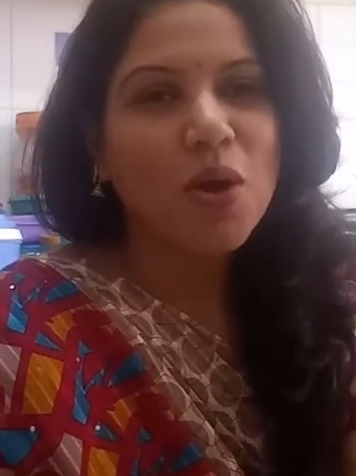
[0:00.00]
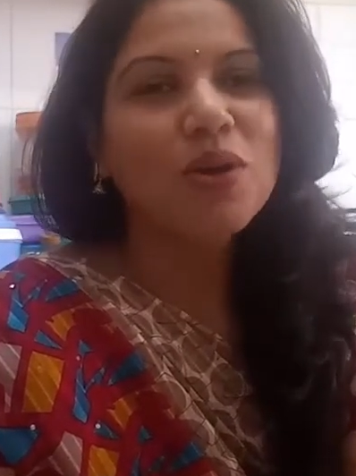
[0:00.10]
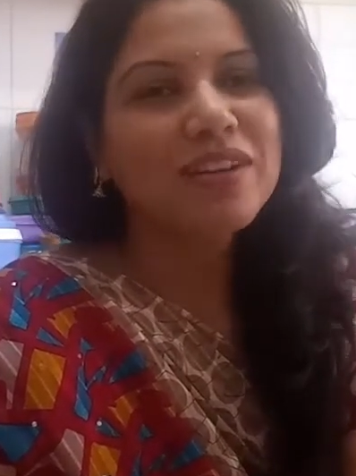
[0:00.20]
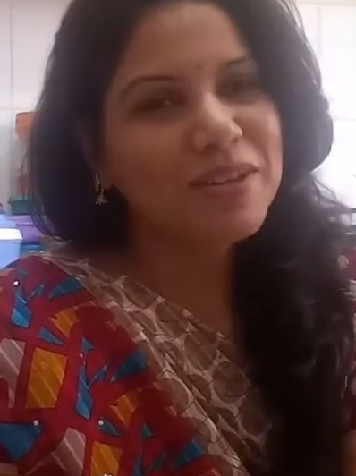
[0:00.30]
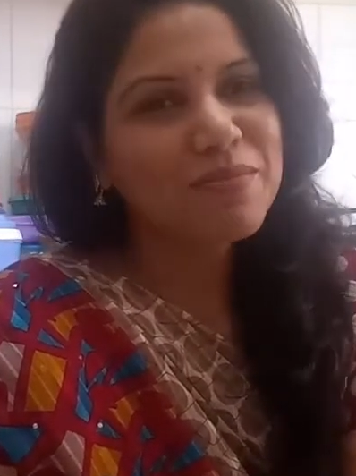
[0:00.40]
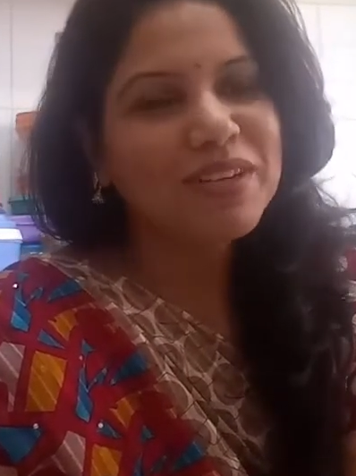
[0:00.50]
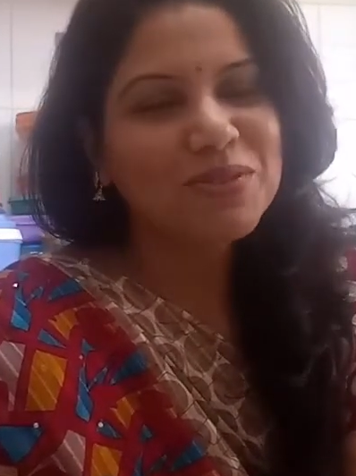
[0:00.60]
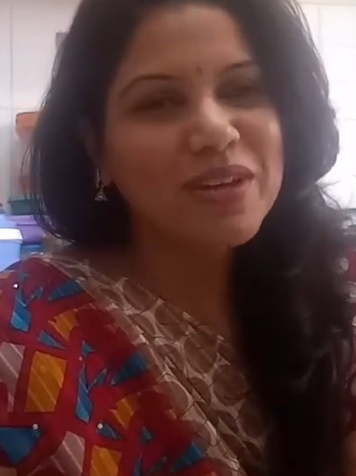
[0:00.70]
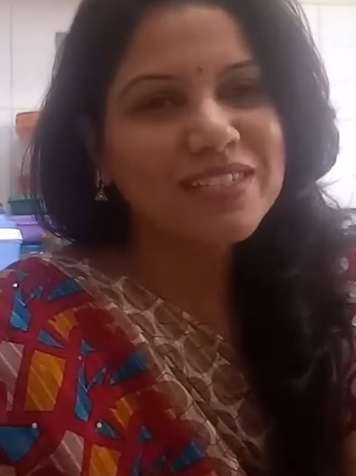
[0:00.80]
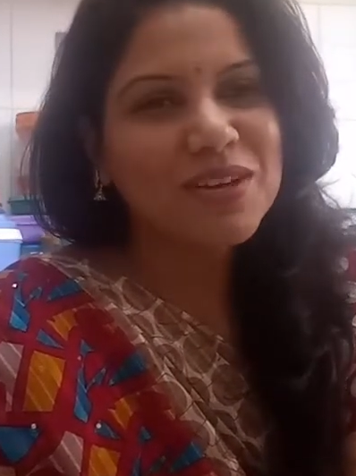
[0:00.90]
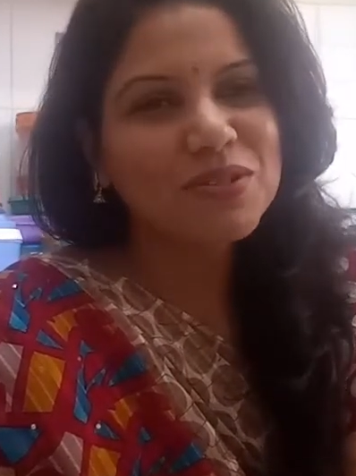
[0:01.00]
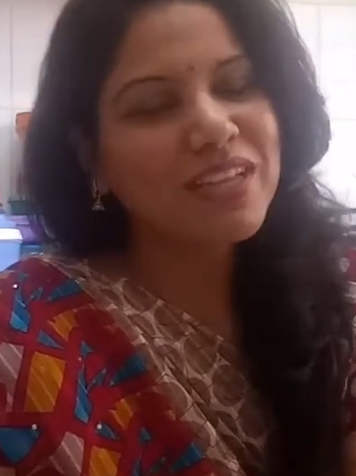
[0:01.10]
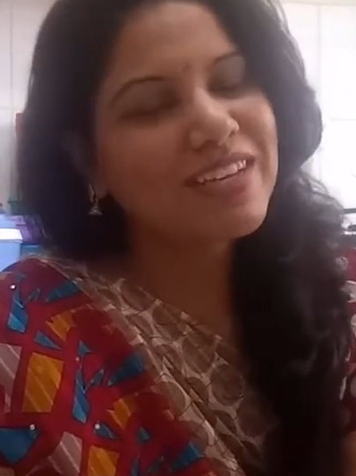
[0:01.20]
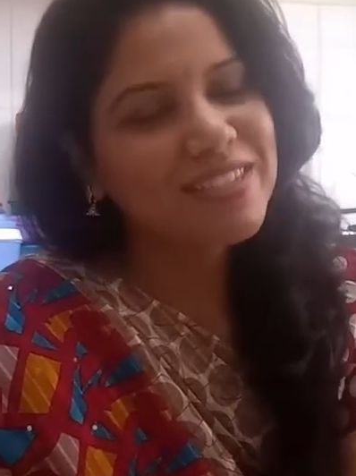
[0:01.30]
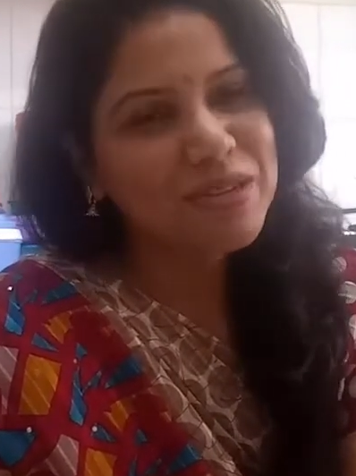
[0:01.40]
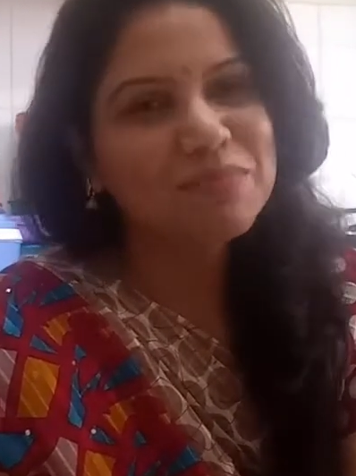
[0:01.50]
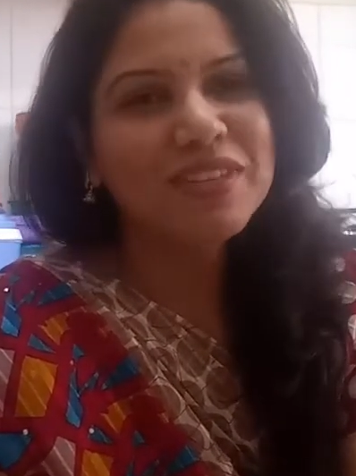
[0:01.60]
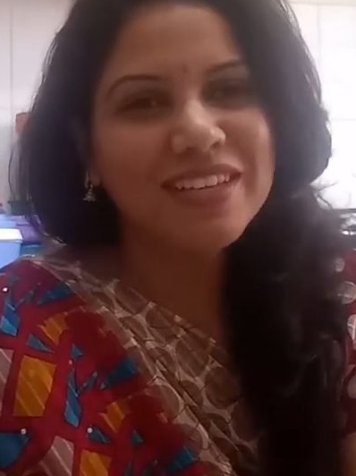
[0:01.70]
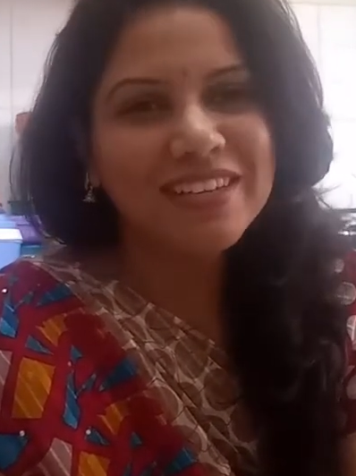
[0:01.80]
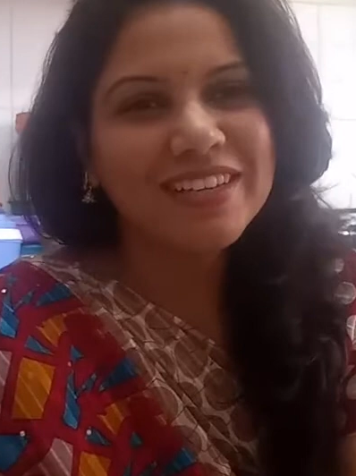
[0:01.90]
और कई बार तो ऐसा होता है कि
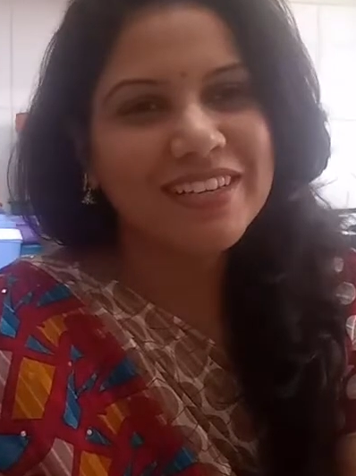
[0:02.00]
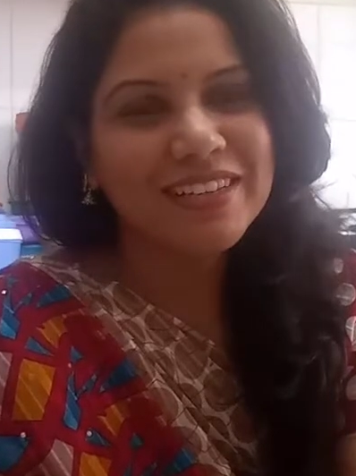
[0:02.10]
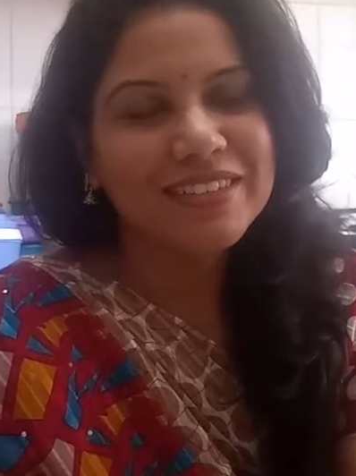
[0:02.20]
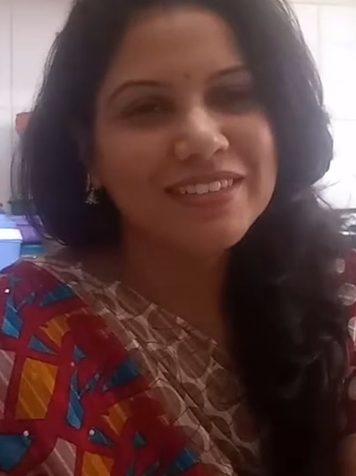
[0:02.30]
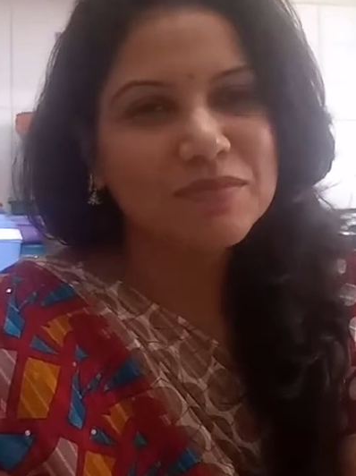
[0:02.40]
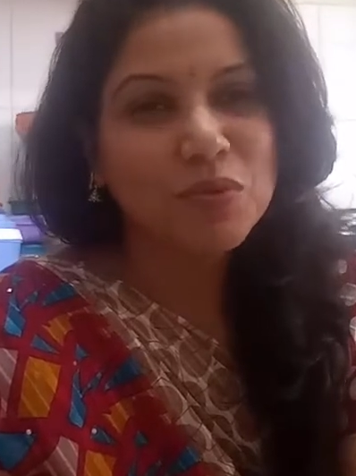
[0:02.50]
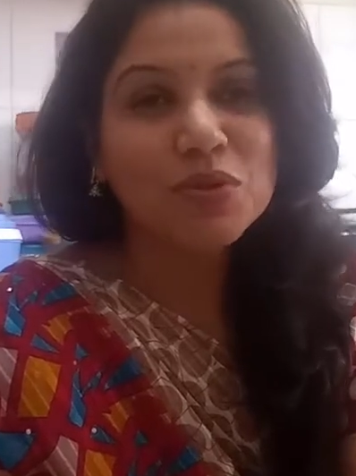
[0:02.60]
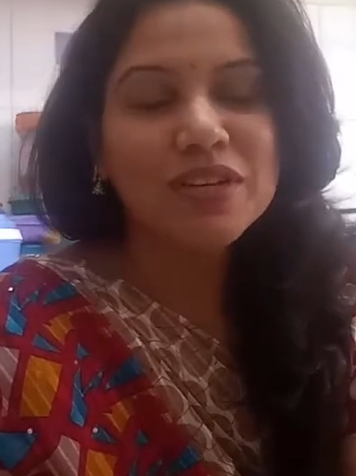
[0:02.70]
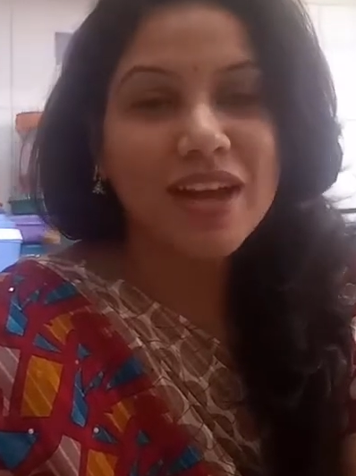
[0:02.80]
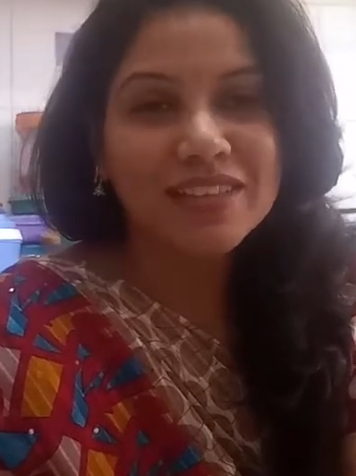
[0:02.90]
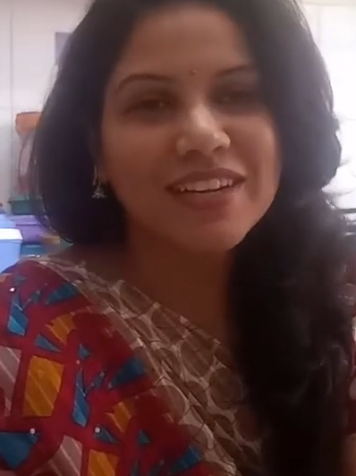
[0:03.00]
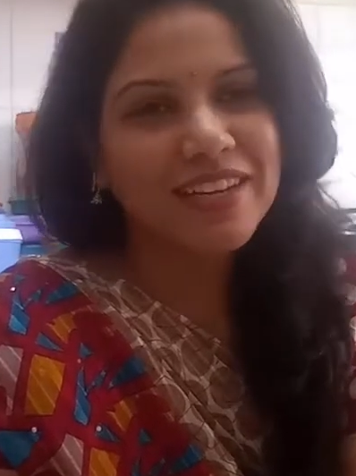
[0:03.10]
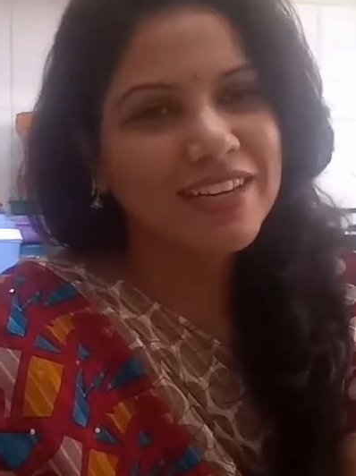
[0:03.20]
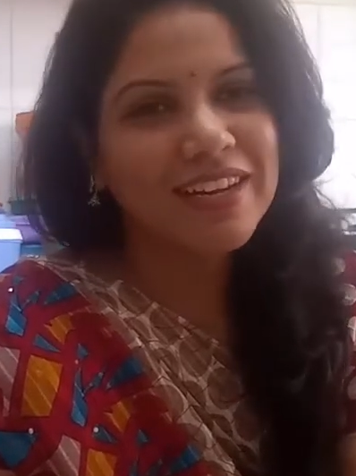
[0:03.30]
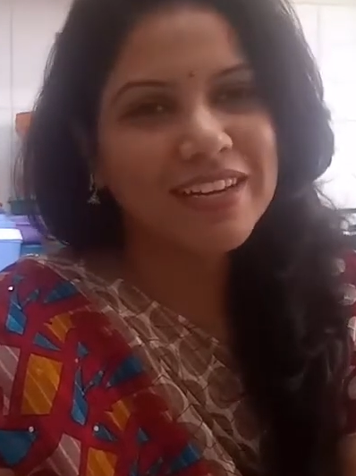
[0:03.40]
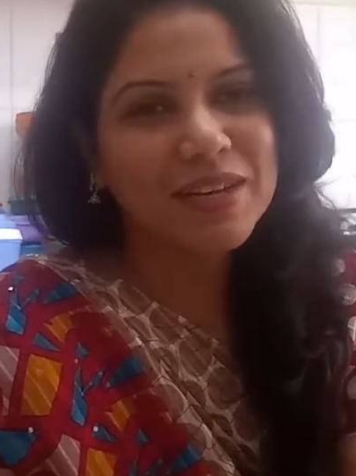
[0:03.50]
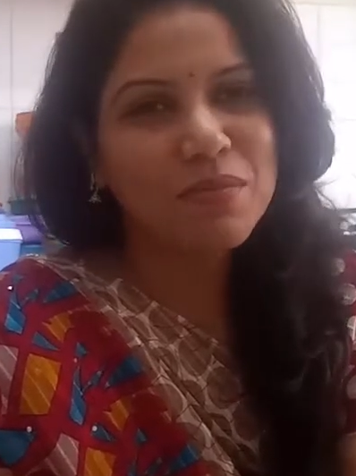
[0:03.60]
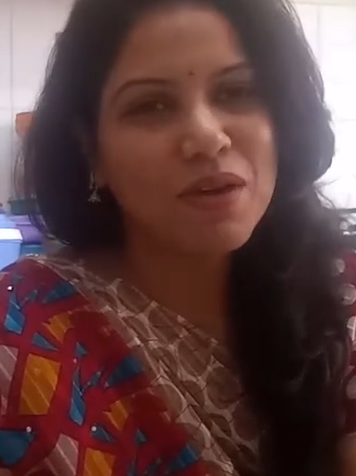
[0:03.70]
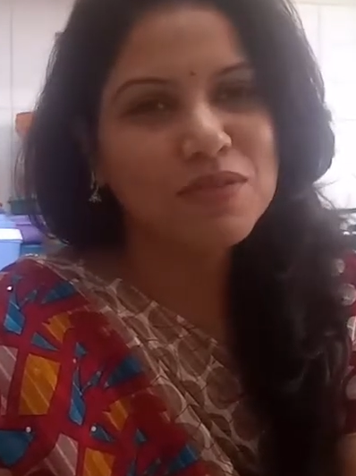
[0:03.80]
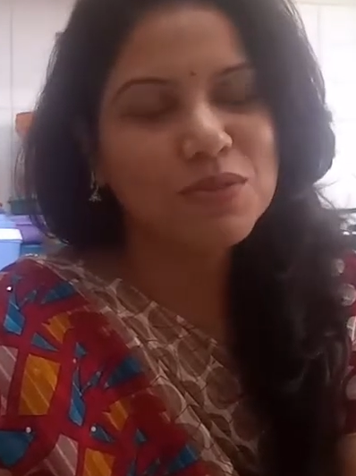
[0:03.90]
जमती ही नहीं है पूरी रात रखे रहने के
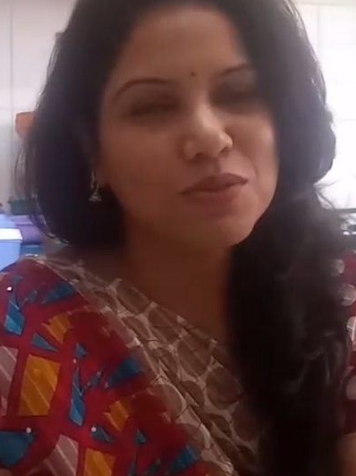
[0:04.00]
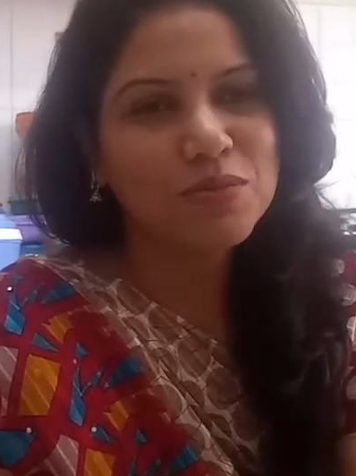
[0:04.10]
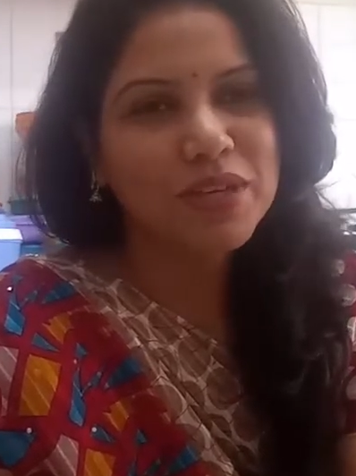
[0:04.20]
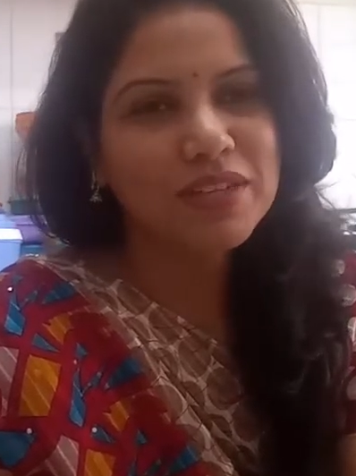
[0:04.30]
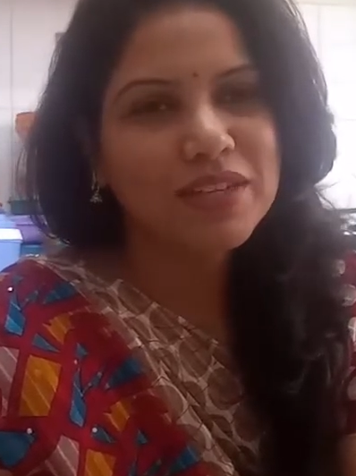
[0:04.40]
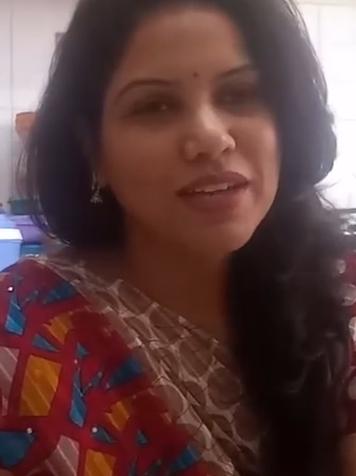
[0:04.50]
बावजूद भी